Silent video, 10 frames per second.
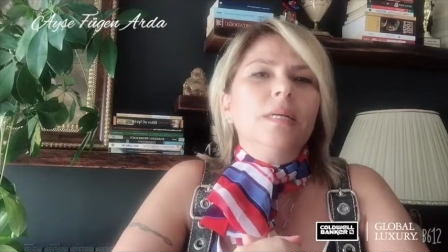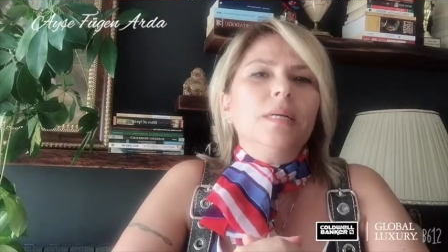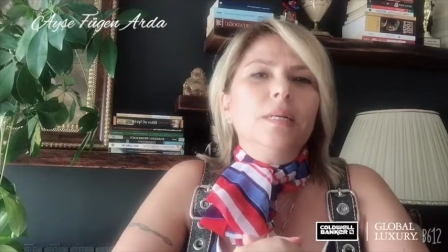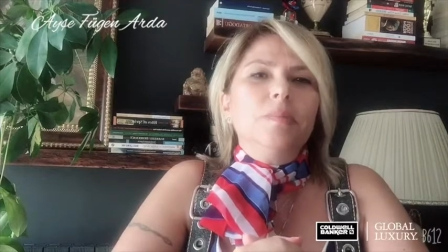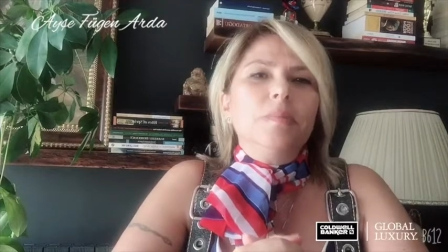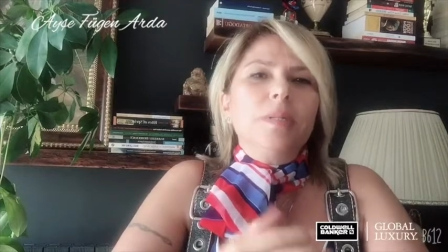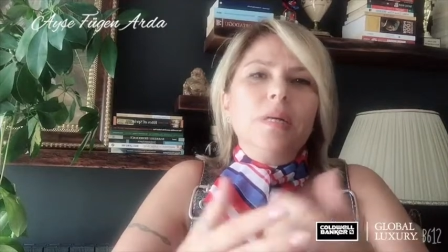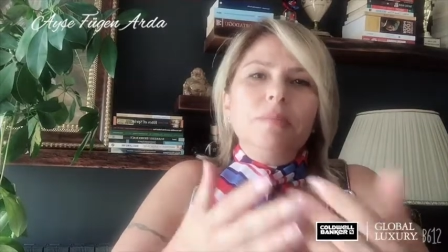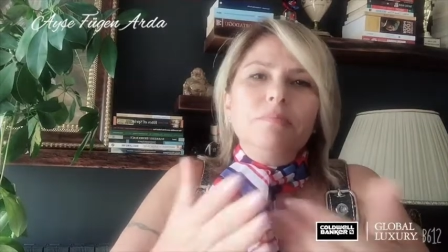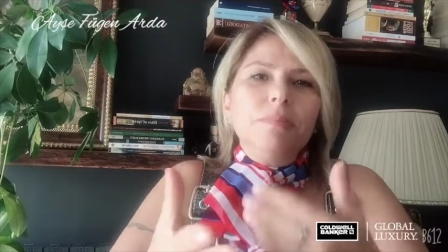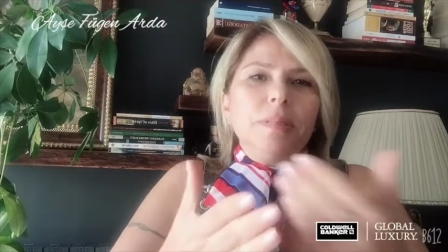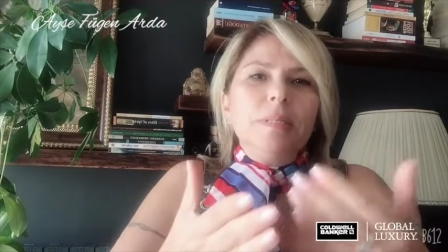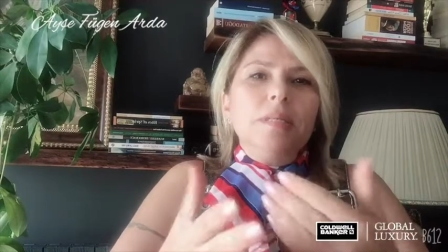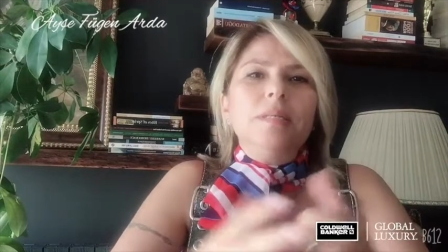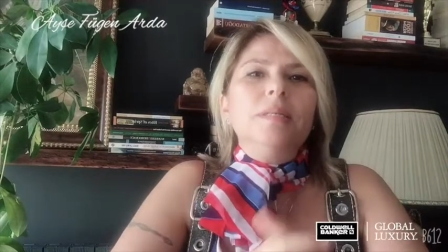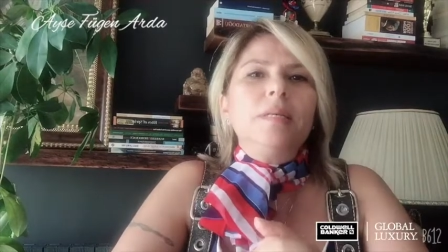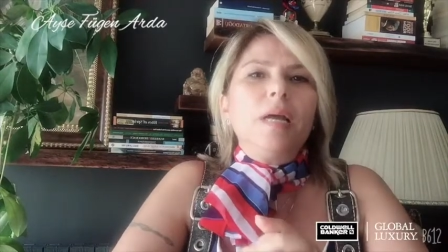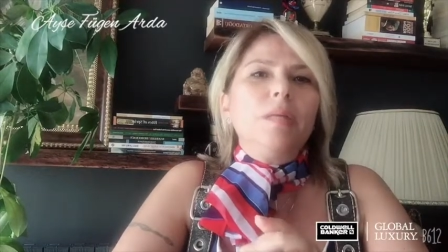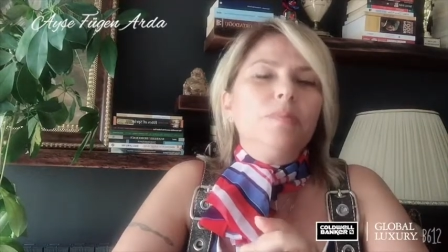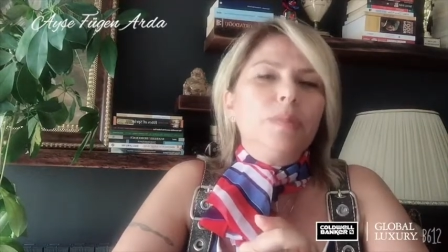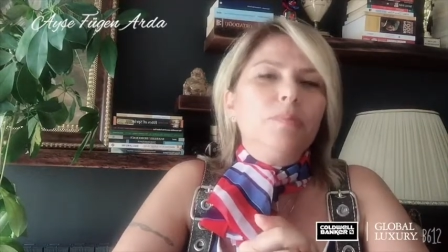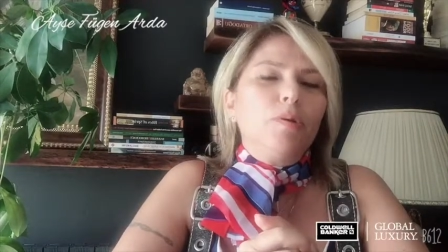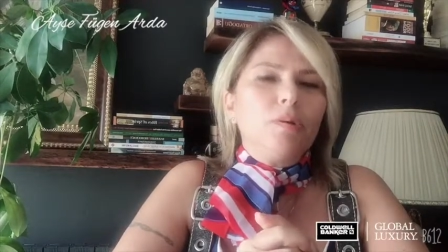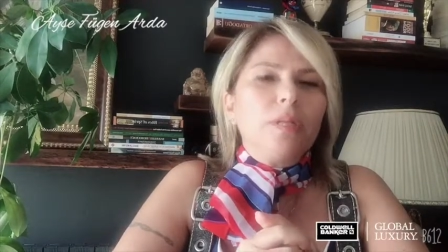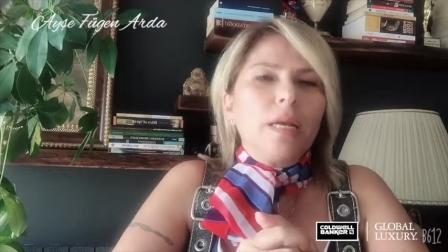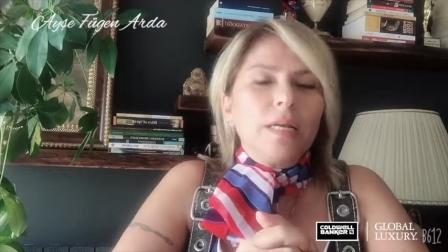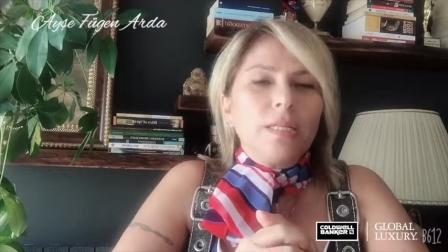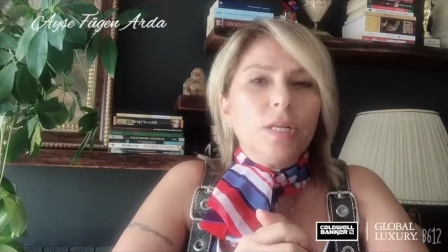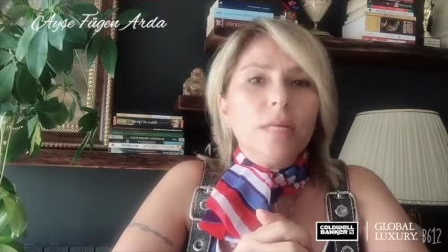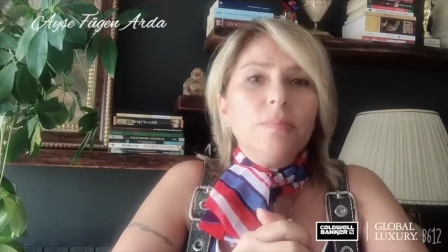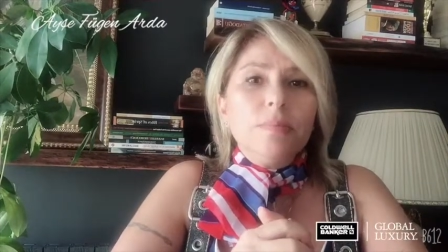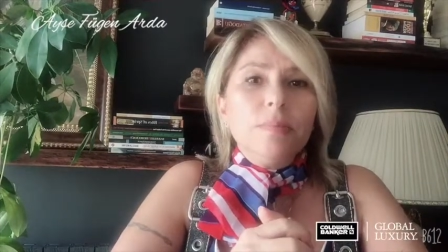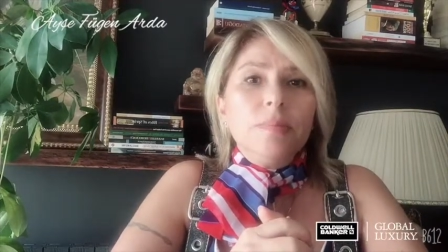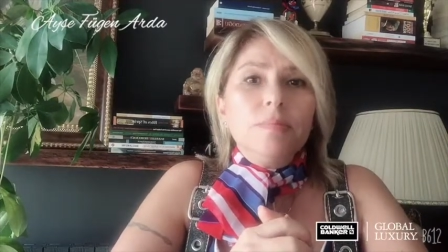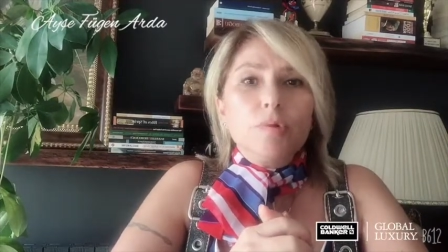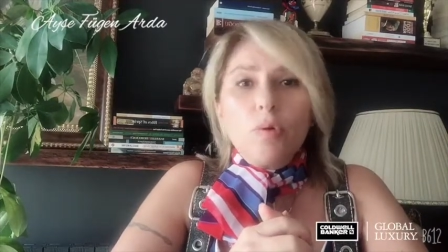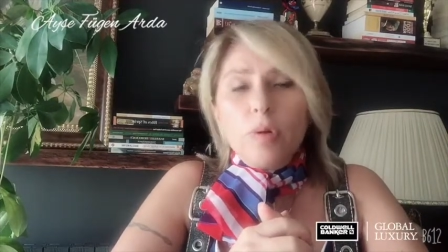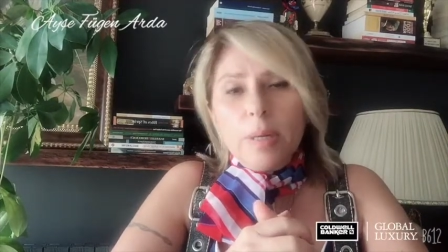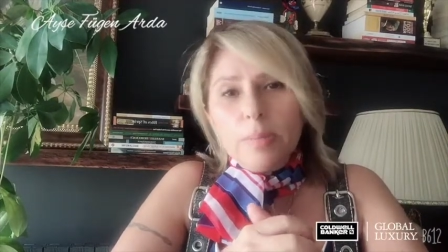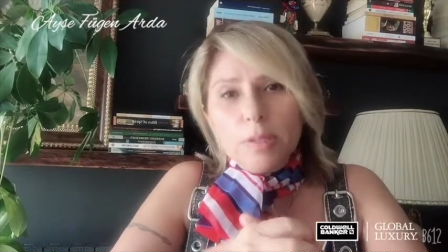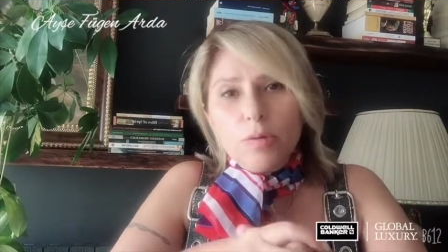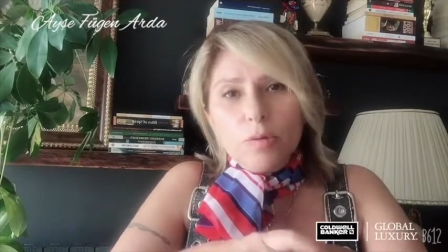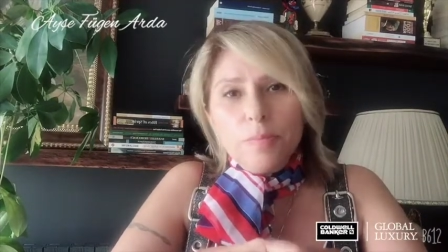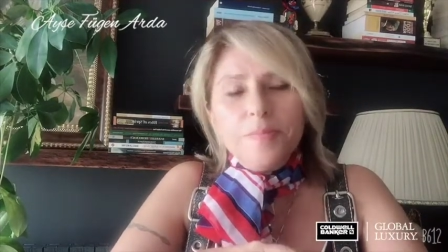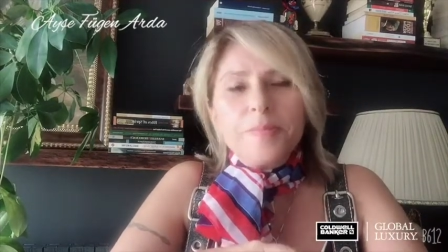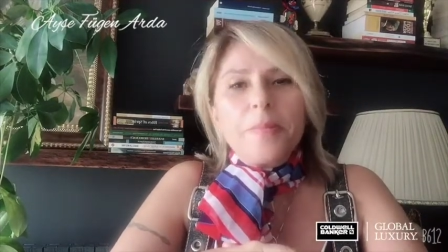Bir, bir kendimizi bir gözden geçirelim. Çok önemli diyorum.